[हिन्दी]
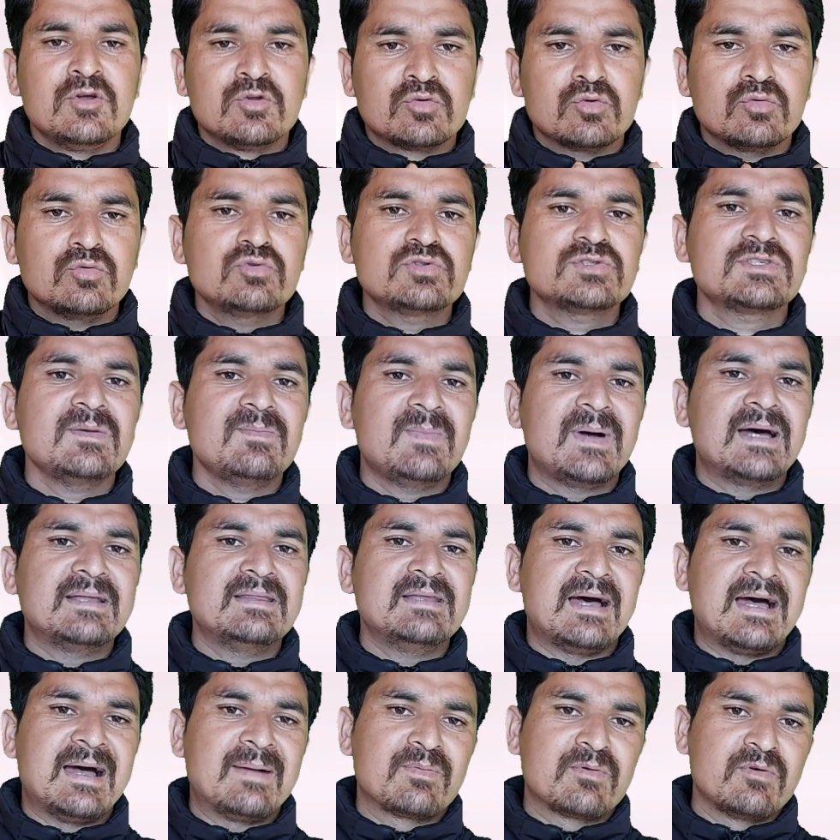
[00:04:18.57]
तो उसके
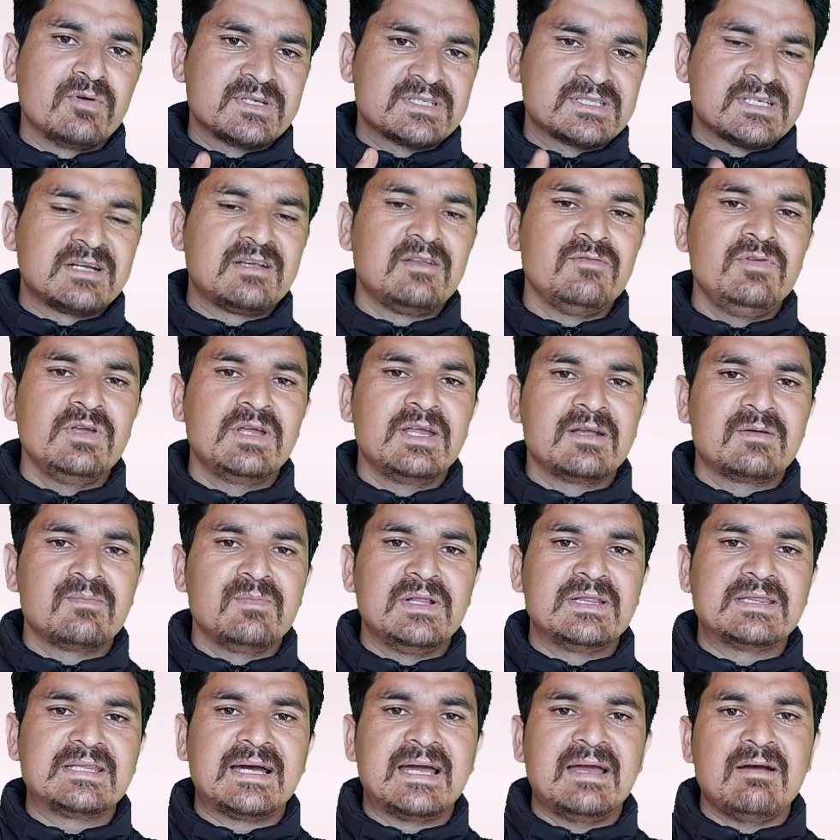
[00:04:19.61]
बाद आपको एक सर्टिफिकेट
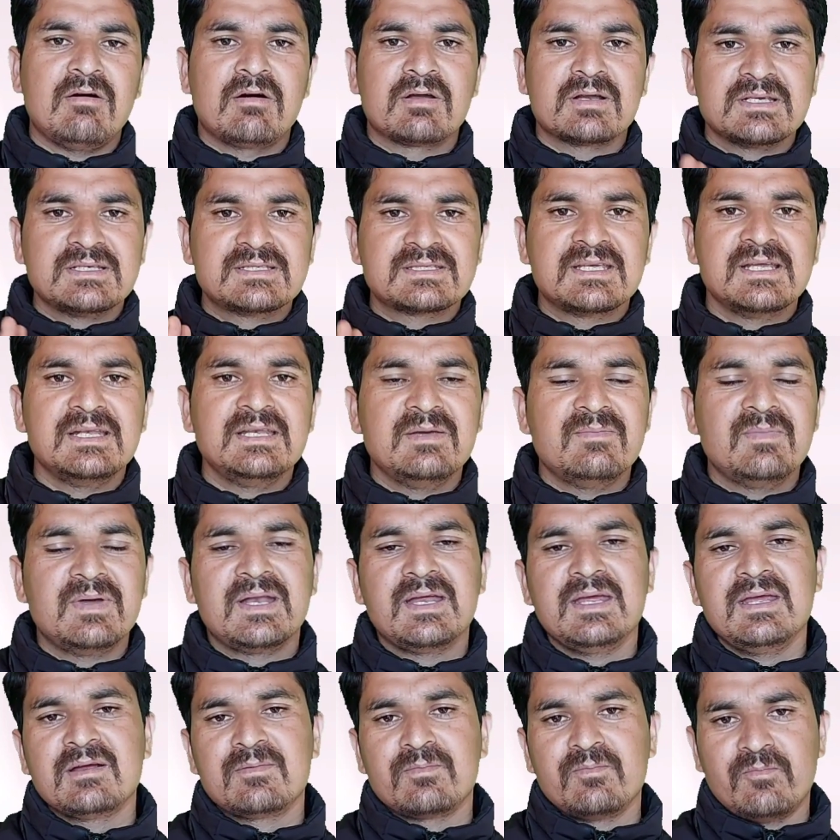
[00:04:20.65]
मिलता है और इसके लिए
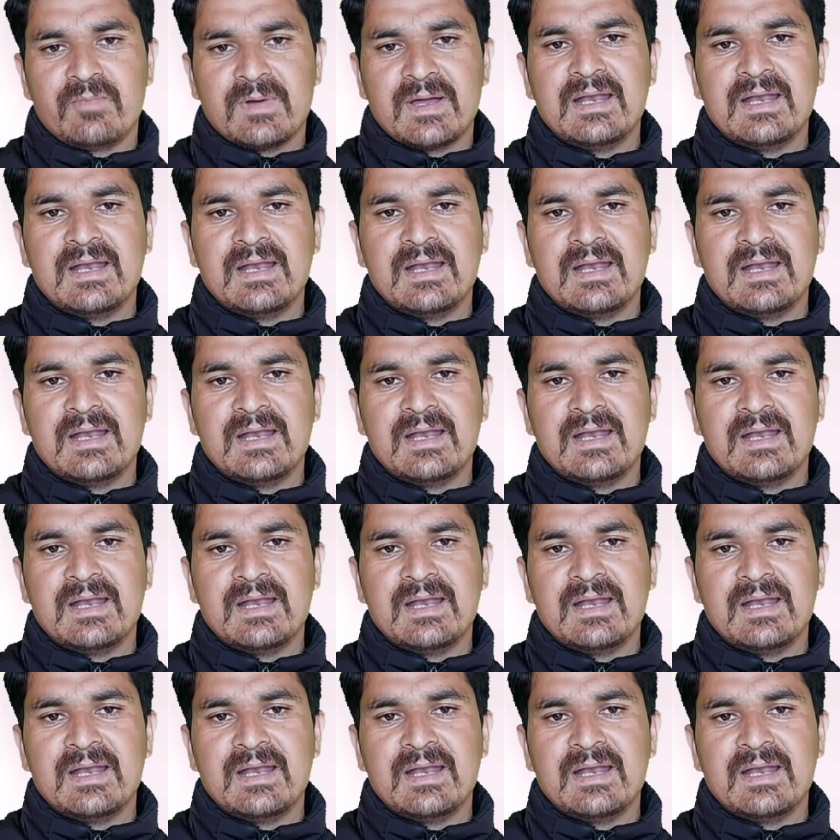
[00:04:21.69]
मैंने एक